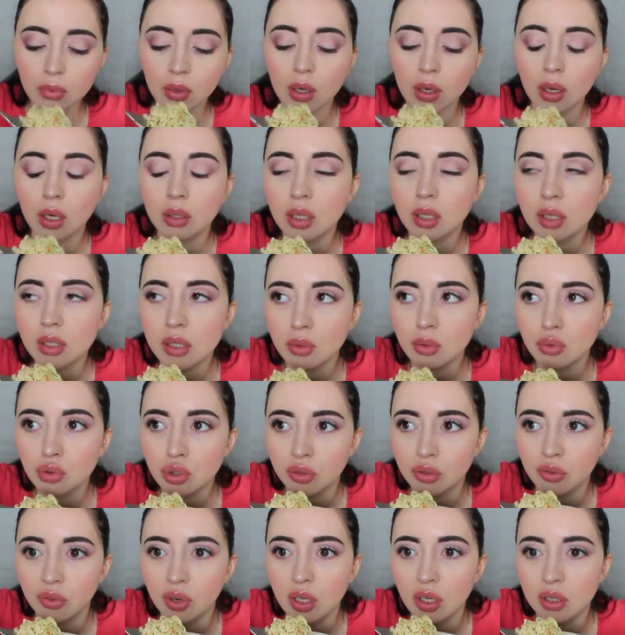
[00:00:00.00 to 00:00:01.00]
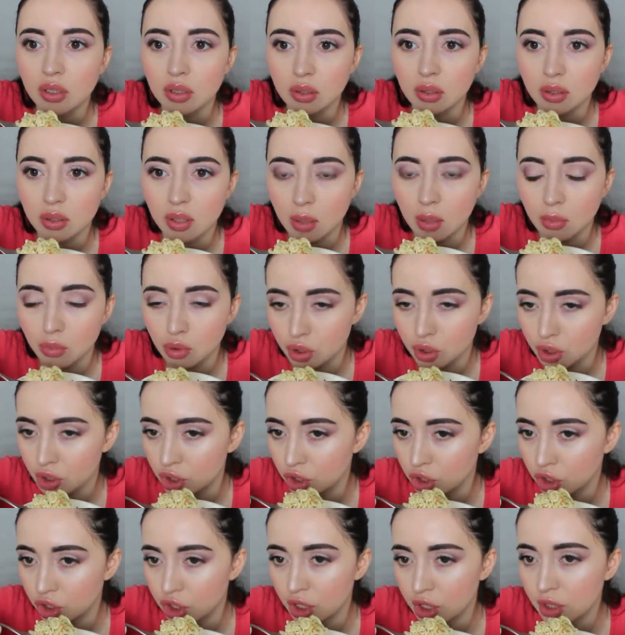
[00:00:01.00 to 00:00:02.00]
Когда девушка выходила замуж за
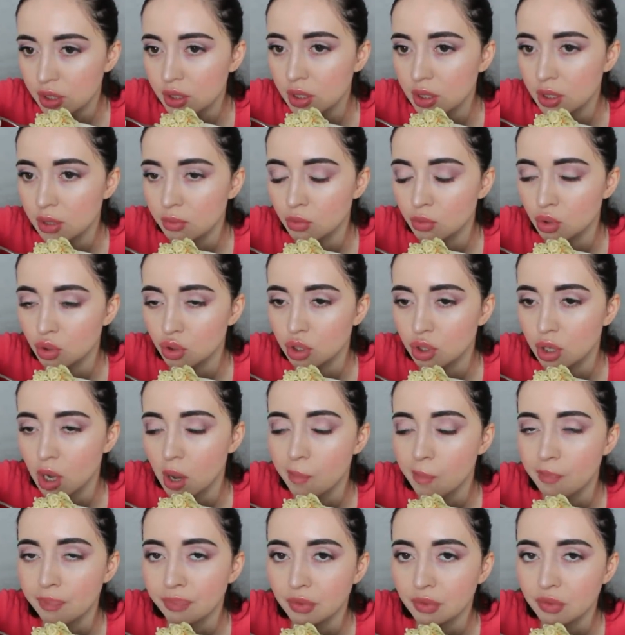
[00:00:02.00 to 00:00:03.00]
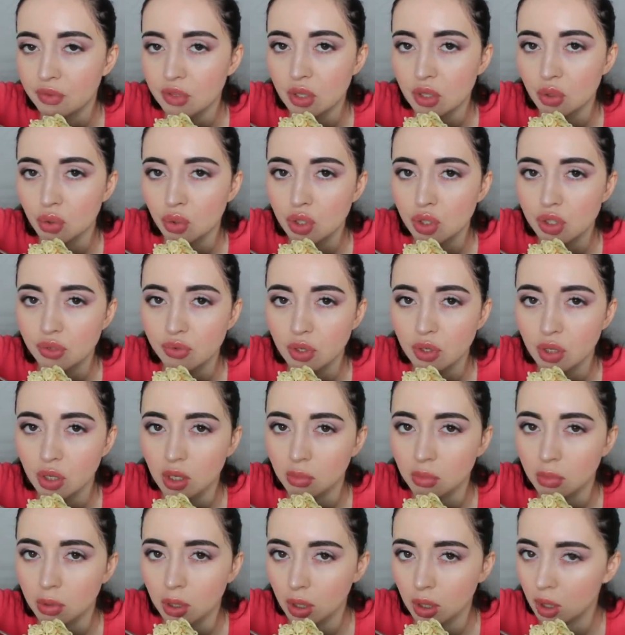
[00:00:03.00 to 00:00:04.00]
чеченца, немножко все родственники
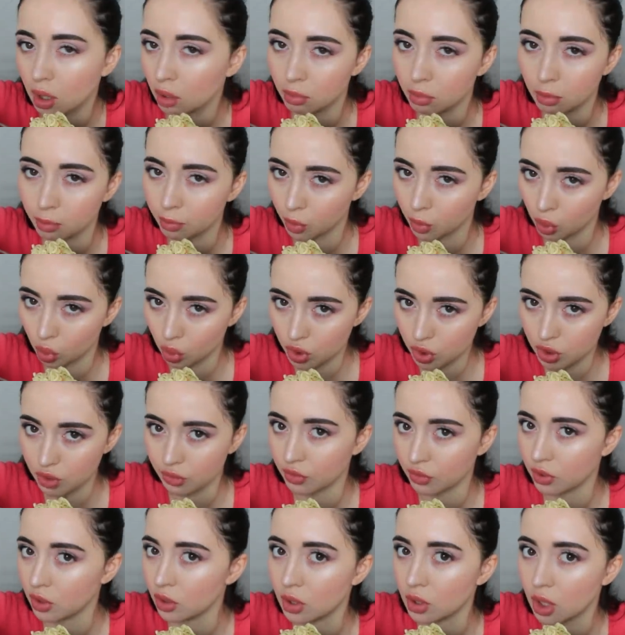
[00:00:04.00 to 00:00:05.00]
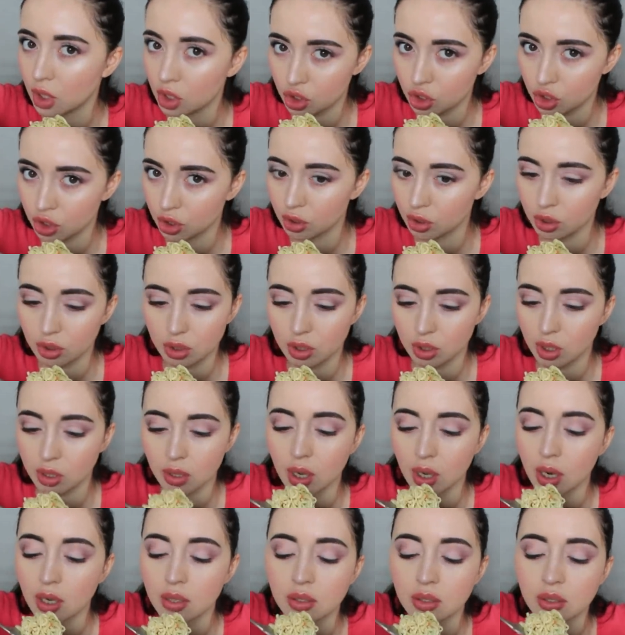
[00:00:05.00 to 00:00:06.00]
были как бы против, не нашей
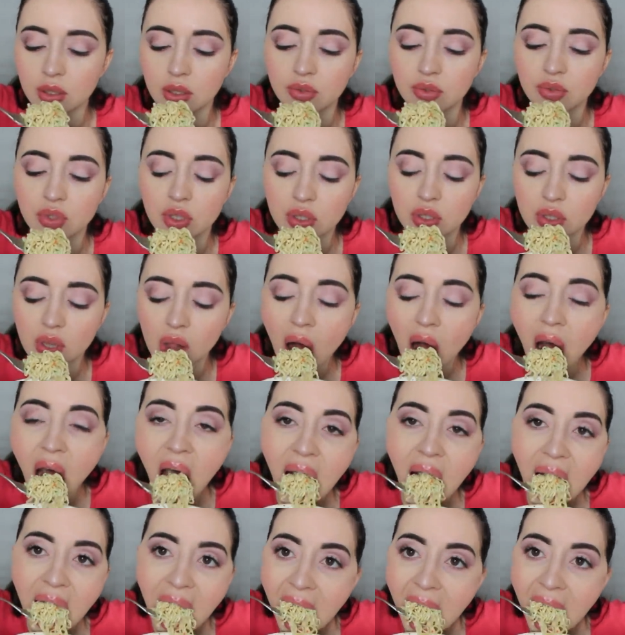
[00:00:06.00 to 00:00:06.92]
национальности, все дела.